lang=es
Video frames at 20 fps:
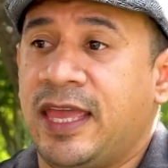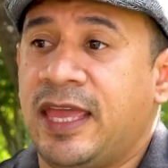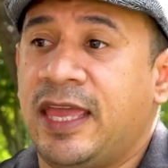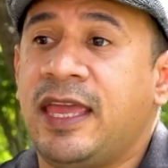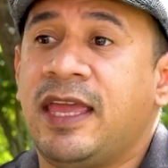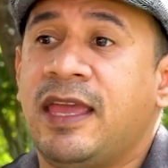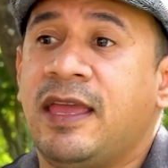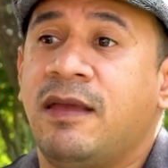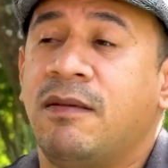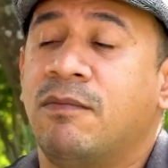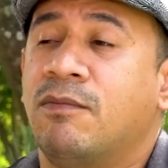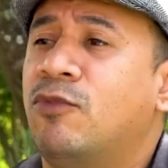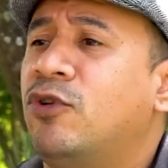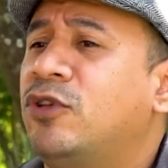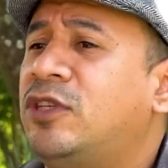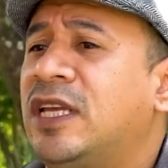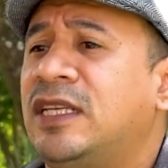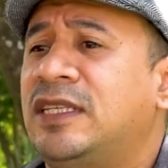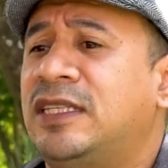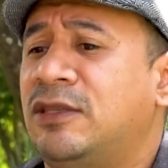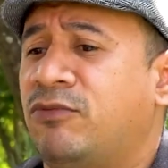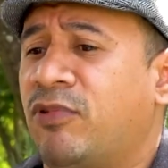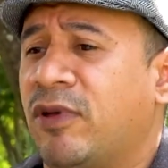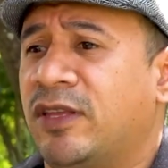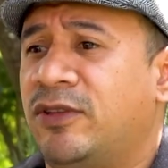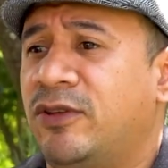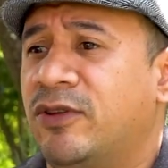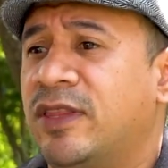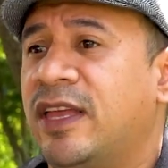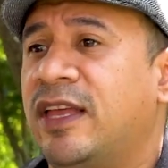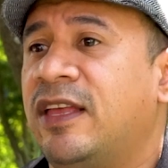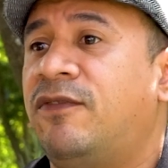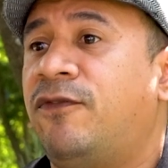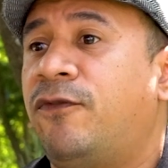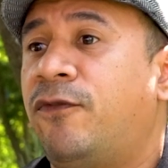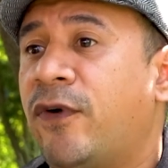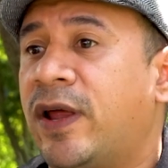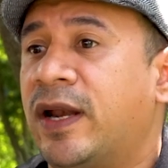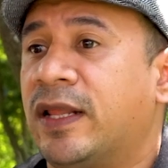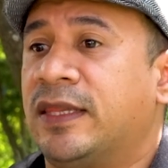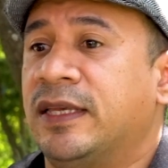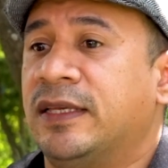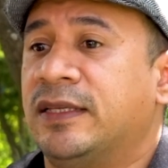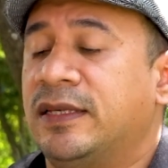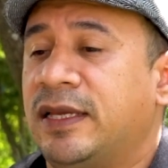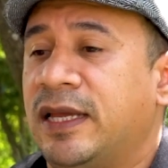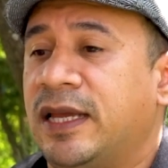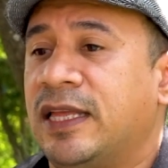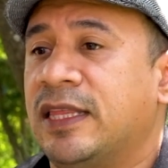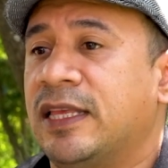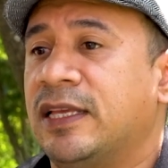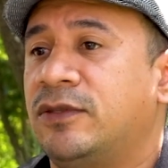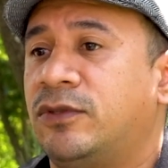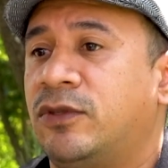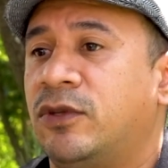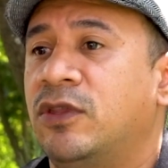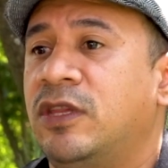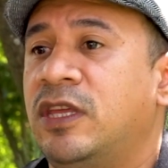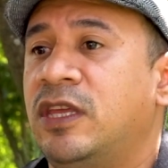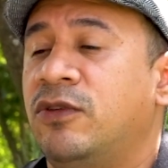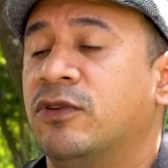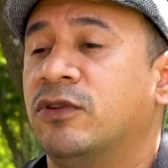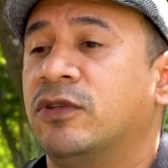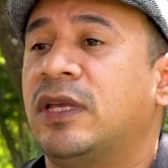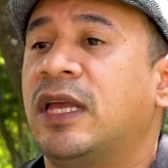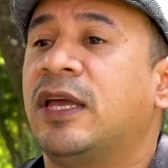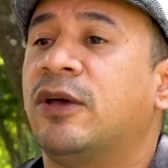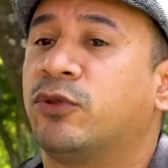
y muchas situaciones fuertes en estos niños,